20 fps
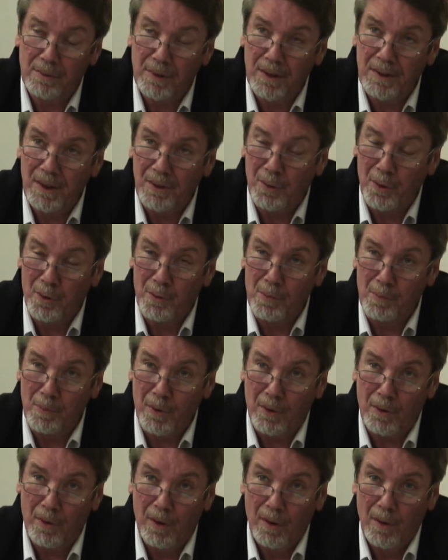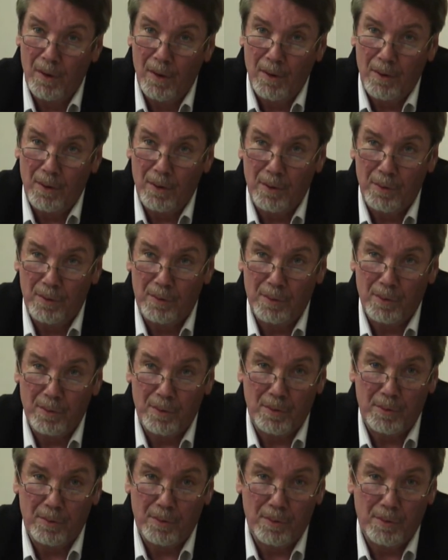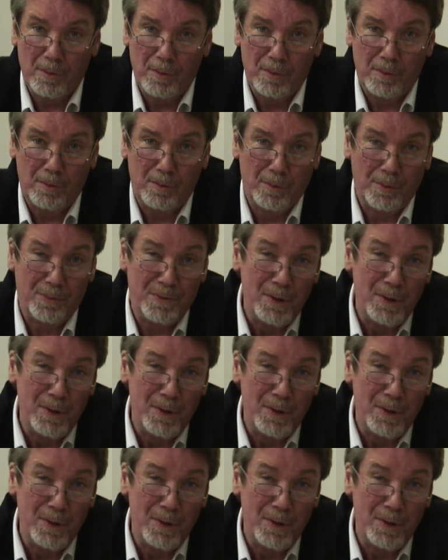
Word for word: on a des documents euh, de, de,